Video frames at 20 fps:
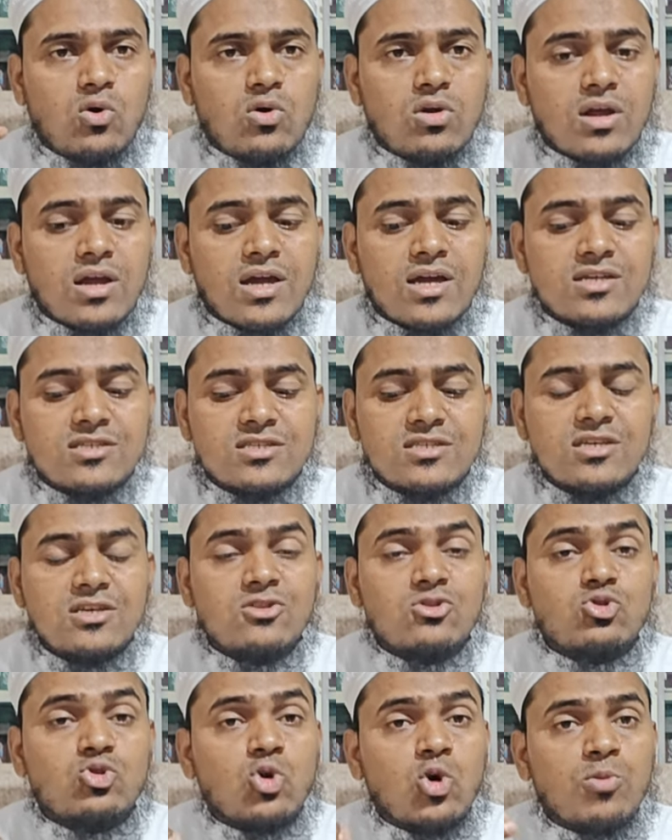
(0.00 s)
और ऐसी
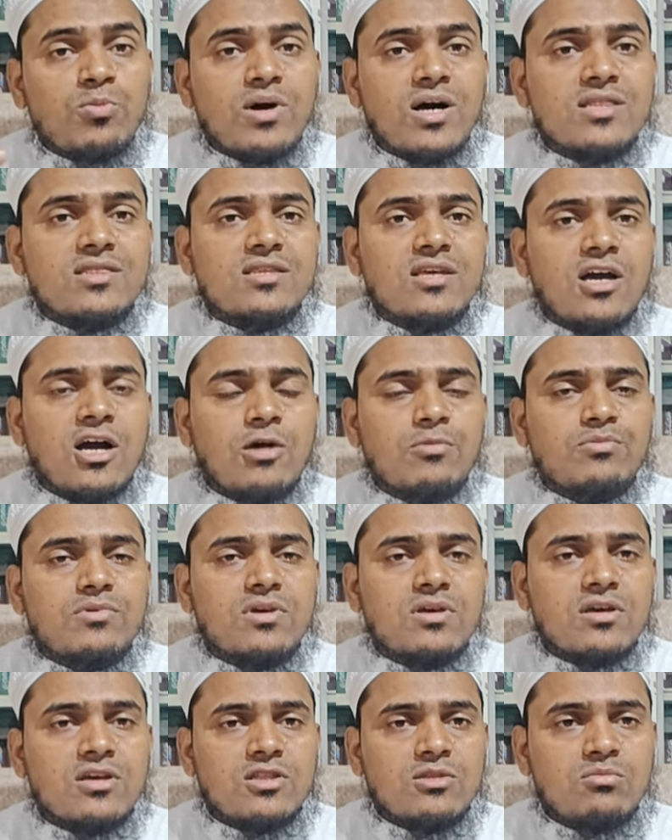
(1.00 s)
दो बातें
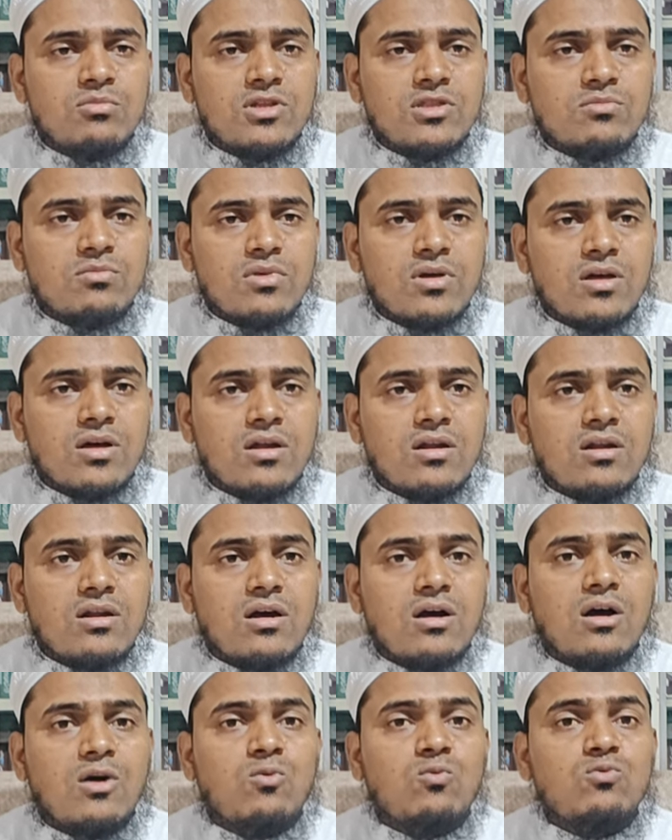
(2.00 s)
आपकी खिदमत में कर
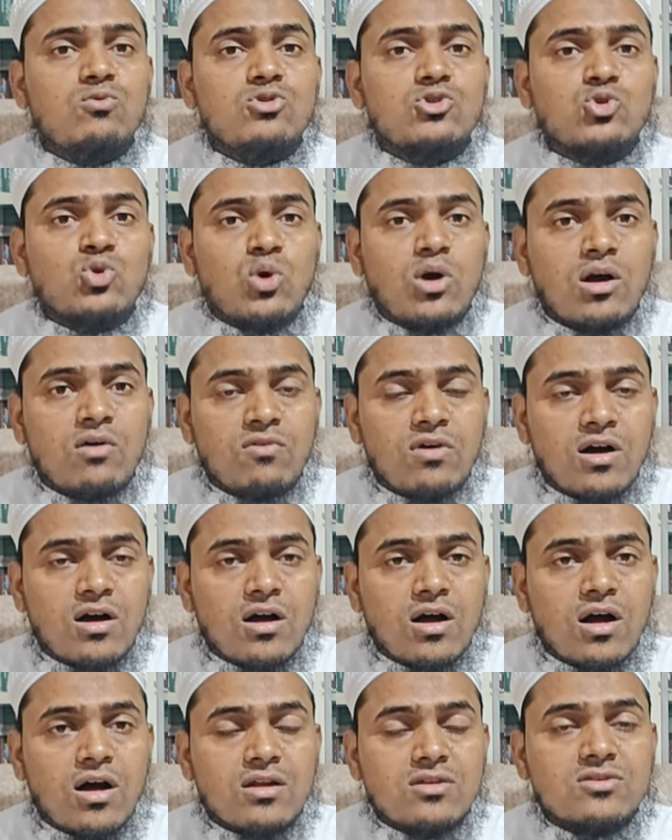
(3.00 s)
रहा हूँ जो
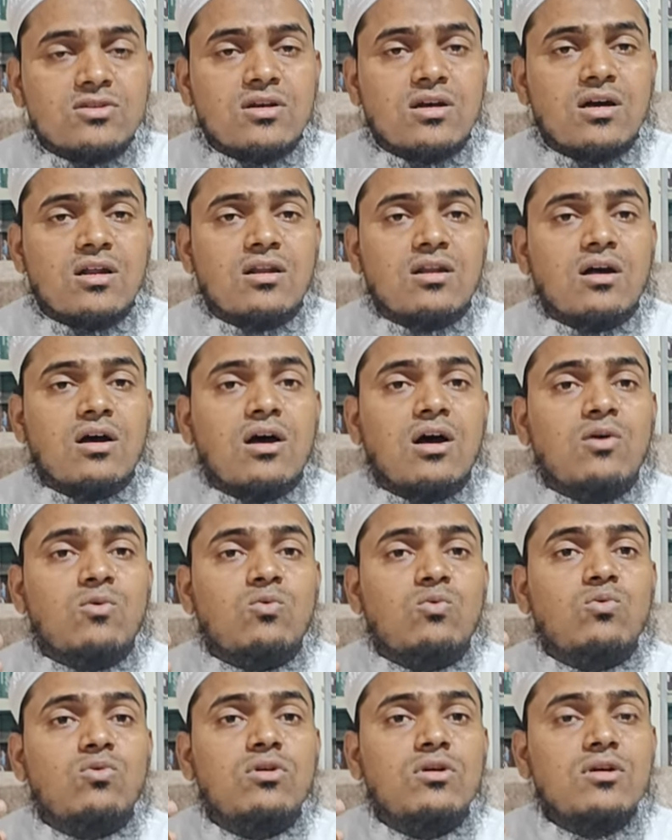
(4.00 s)
आवाम अर्ज कर रहा
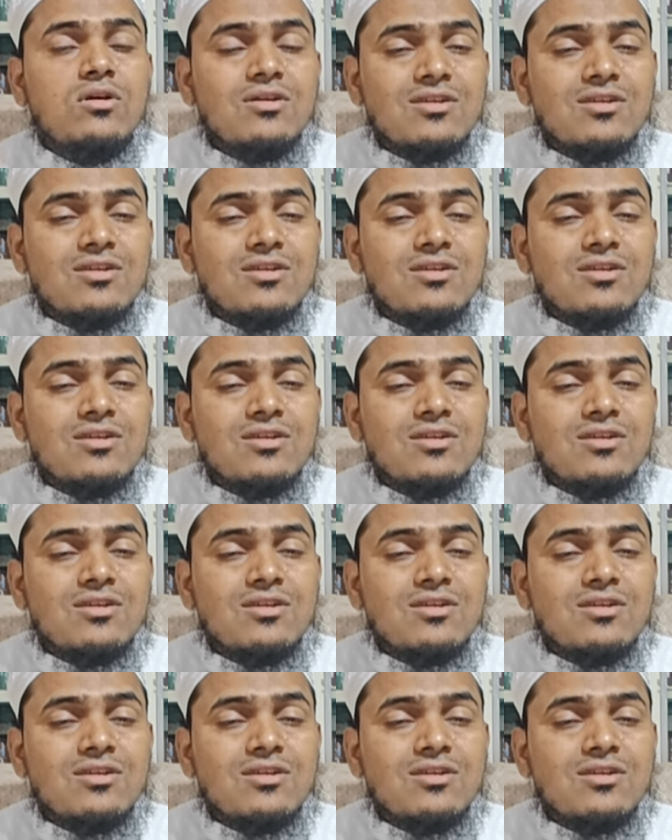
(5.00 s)
हूँ